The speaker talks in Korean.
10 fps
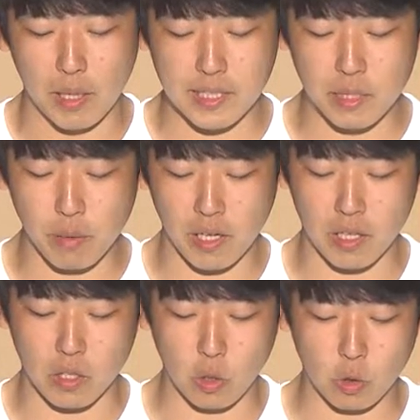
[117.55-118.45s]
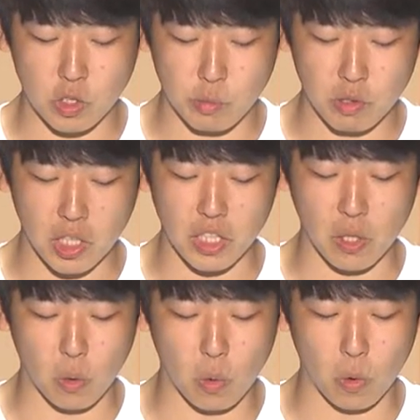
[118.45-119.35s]
말씀에 더욱 집중하게
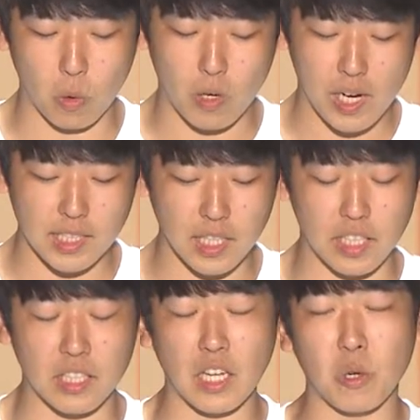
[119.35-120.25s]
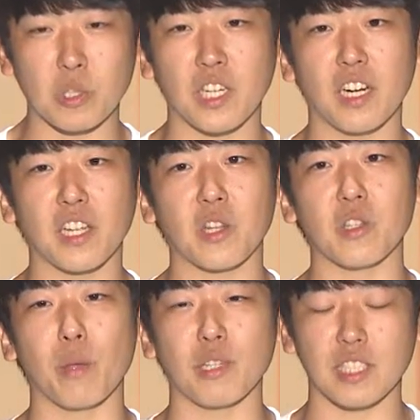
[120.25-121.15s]
되었고 항상 길다고
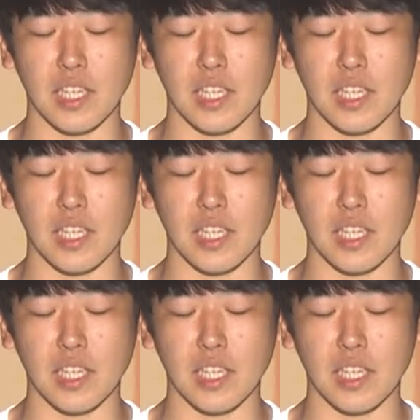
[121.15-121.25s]
생각했던 예배